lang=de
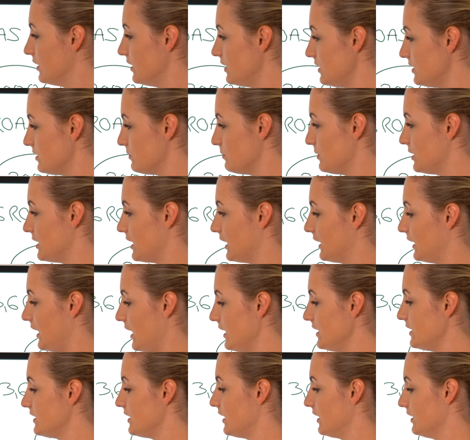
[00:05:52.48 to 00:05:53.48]
nicht mit der
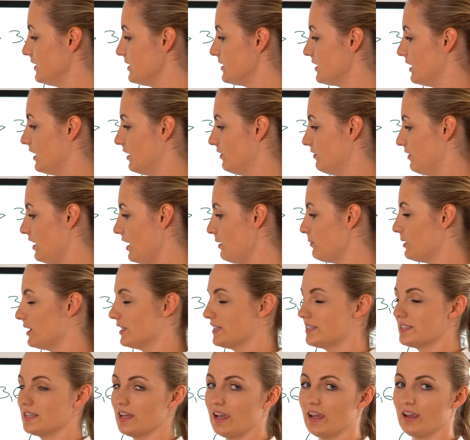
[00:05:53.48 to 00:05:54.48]
gleichen Anzahl an
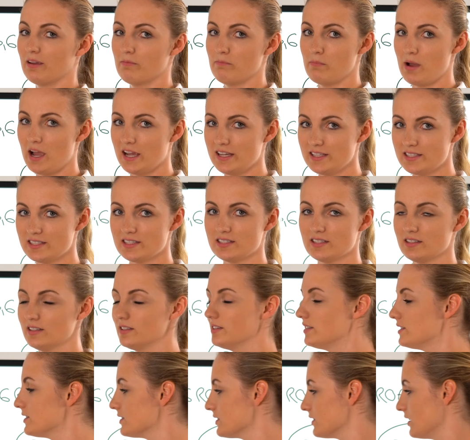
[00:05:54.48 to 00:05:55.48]
Werbeanzeigen,
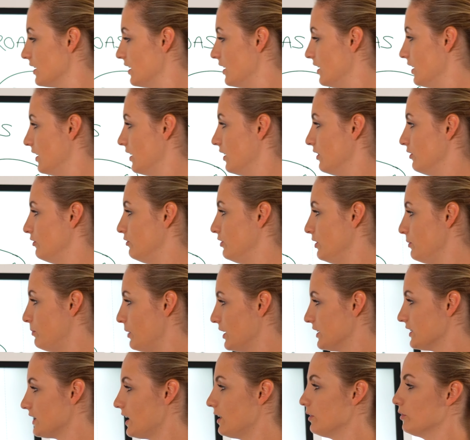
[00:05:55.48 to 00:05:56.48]
meistens wie
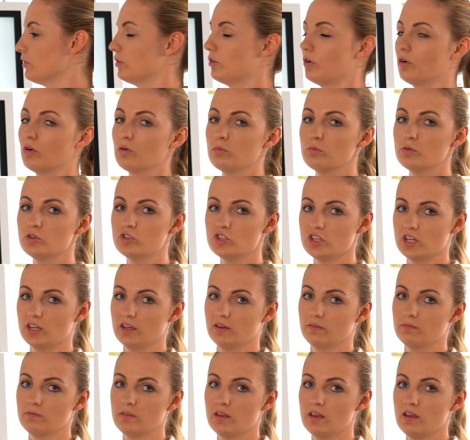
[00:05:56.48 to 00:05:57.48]
bei 300 Euro
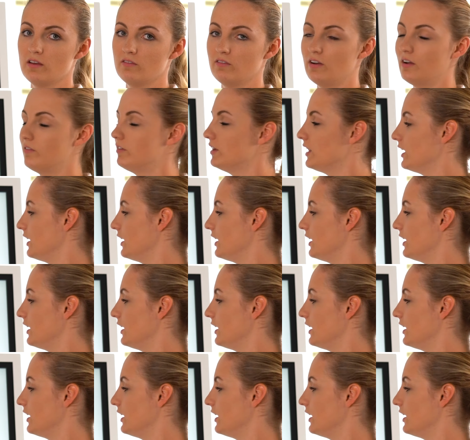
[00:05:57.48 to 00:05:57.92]
Budget weil